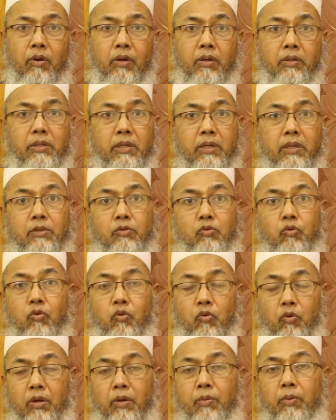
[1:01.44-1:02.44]
হওয়া যেটা চোখ
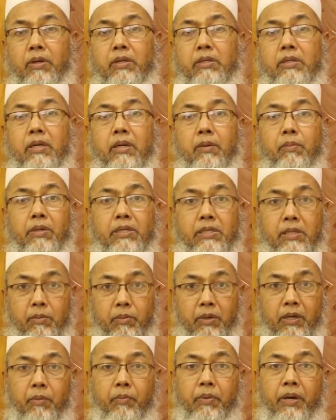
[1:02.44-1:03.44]
ওঠা বলে সেটা
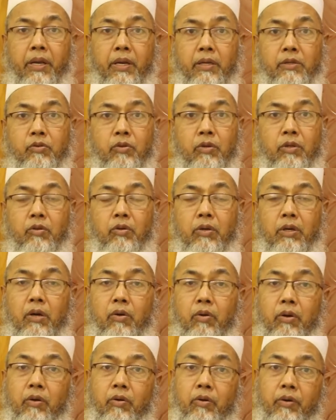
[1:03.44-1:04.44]
বেশিরভাগই ভাইরাসজনিত
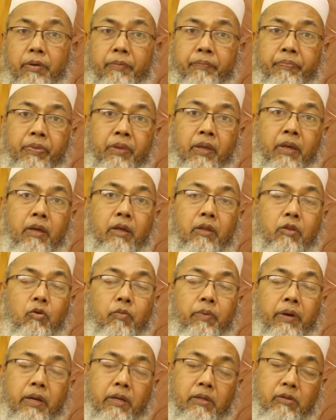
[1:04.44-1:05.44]
কারণে হয় তো
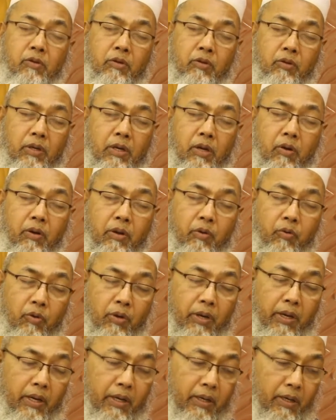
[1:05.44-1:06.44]
ভাইরাসজনিত কারণে
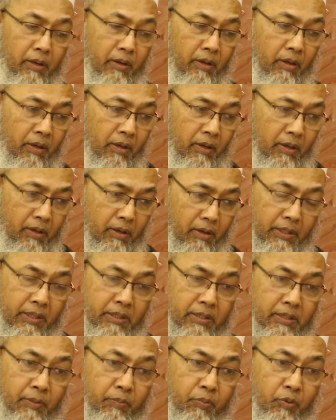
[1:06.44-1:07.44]
হলে এটার
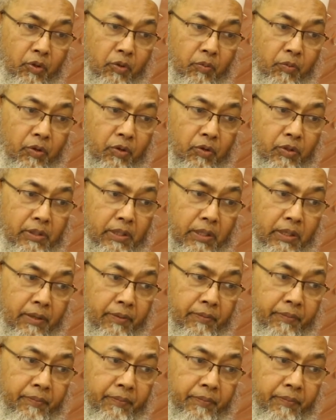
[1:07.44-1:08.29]
চিকিৎসা প্রথম হলো যে